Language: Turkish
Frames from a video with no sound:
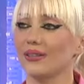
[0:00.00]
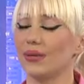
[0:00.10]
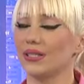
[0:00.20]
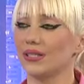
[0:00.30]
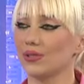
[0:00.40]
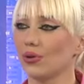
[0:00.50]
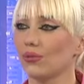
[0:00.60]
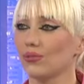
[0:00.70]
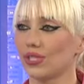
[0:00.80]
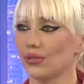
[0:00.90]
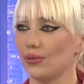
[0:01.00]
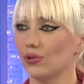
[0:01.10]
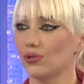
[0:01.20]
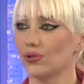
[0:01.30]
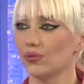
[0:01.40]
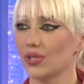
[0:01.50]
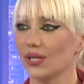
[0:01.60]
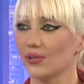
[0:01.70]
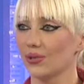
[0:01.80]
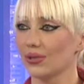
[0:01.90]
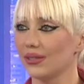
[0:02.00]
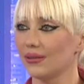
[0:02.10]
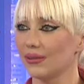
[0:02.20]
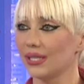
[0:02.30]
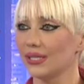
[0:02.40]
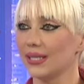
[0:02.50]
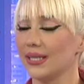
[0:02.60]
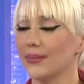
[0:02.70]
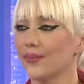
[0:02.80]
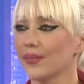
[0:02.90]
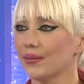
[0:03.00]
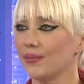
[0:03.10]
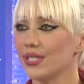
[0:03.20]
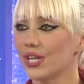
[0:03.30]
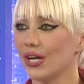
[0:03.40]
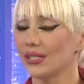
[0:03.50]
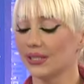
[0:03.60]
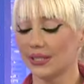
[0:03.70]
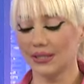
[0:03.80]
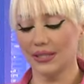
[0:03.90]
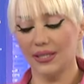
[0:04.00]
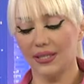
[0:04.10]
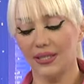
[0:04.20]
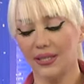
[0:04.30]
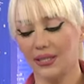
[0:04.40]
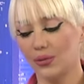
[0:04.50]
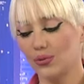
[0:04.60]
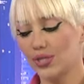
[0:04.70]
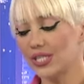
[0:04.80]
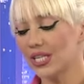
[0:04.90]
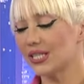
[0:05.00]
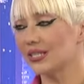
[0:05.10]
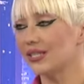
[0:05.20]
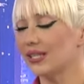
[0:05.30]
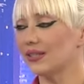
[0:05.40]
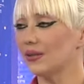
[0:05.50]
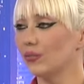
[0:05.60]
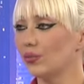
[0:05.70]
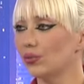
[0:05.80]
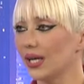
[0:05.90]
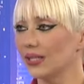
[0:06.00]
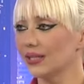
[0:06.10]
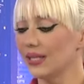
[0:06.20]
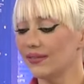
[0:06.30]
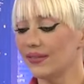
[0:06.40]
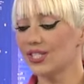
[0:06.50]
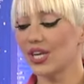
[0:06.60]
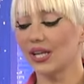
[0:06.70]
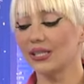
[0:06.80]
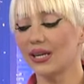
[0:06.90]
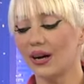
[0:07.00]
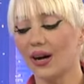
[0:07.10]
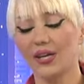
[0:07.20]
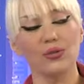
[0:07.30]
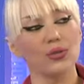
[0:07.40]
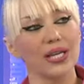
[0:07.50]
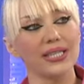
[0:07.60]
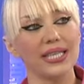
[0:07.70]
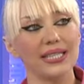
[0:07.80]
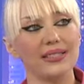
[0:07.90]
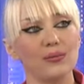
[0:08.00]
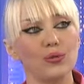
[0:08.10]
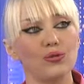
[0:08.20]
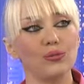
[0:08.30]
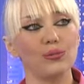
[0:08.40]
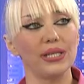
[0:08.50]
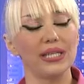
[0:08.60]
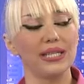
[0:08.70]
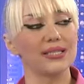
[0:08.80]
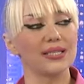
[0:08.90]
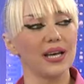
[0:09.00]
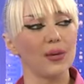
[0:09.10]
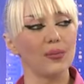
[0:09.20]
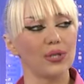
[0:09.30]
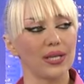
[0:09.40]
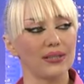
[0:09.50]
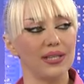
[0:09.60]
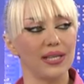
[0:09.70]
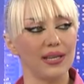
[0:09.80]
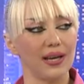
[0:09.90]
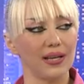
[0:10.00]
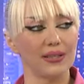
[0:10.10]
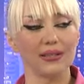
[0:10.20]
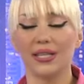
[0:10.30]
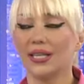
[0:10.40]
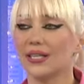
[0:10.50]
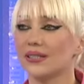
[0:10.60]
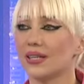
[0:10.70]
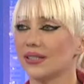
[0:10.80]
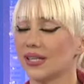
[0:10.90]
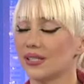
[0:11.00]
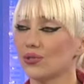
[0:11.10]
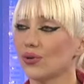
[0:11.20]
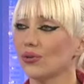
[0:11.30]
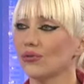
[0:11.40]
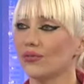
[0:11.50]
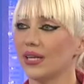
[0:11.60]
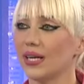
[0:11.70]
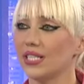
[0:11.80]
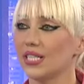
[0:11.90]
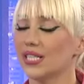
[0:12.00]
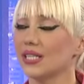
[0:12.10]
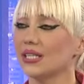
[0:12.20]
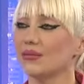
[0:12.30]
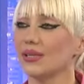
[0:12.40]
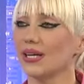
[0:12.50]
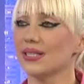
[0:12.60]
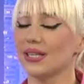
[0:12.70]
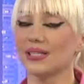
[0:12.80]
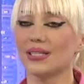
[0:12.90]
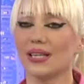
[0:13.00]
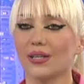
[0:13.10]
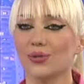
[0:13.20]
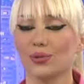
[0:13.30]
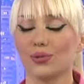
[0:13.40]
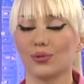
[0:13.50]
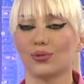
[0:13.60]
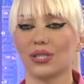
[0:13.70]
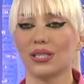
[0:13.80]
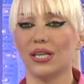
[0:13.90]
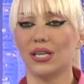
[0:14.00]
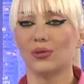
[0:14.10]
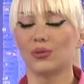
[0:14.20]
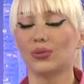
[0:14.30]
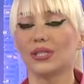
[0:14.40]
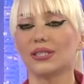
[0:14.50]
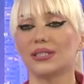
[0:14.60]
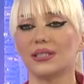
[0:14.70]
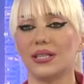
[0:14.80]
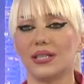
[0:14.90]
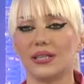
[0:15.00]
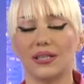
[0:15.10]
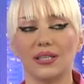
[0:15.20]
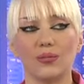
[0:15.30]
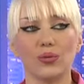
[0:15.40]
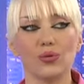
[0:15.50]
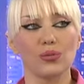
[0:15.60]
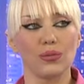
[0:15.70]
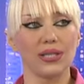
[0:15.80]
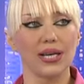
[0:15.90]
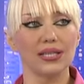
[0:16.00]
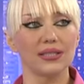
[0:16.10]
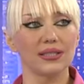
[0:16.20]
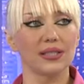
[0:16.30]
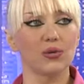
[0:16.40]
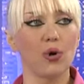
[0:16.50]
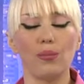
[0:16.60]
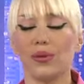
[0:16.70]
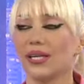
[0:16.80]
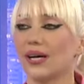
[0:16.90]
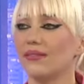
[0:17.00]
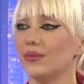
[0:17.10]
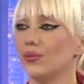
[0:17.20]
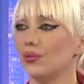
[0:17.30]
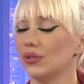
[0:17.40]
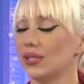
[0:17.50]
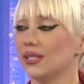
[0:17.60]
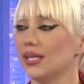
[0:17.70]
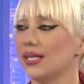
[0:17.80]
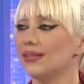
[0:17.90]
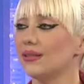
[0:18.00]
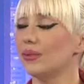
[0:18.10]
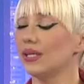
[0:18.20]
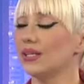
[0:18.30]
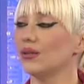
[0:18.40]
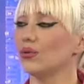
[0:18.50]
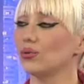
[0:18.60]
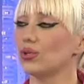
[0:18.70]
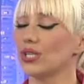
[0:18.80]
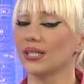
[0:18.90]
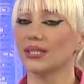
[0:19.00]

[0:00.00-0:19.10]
bir etkisi olmamıştır. Biliyorsunuz mutasyon ne demek? Bir canlının e, hücre çekirdeğinde bulunan ve canlıya ait olan genetik bütün bilgiye sahip olan DNA'nın radyasyon veya çeşitli kimyasal etkiler sonucunda uğradığı e, bozulmalar, e, kopmalar ve bu e, genetik bilgide oluşan